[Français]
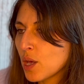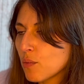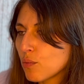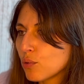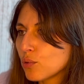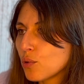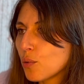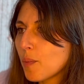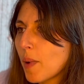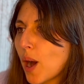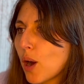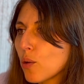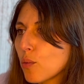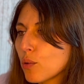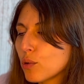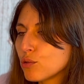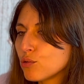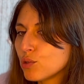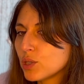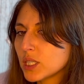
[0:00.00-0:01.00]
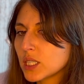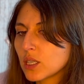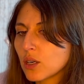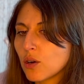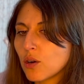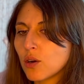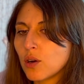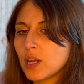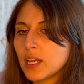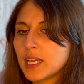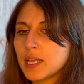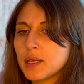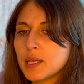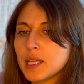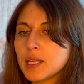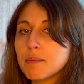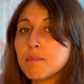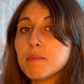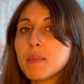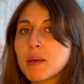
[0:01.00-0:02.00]
pour ne pas reproduire euh,
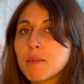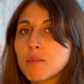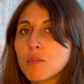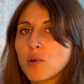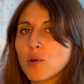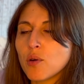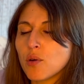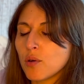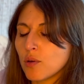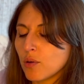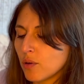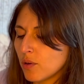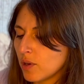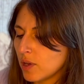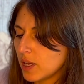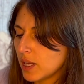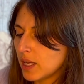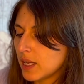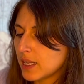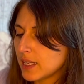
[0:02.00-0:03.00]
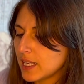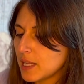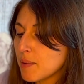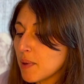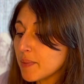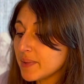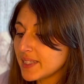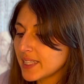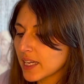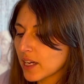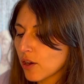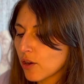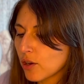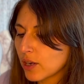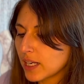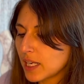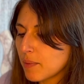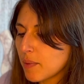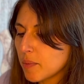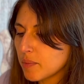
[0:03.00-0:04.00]
les mêmes, euh, les mêmes erreurs
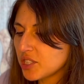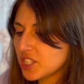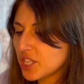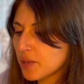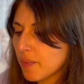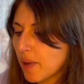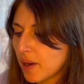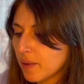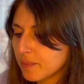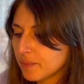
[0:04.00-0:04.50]
les mêmes schémas.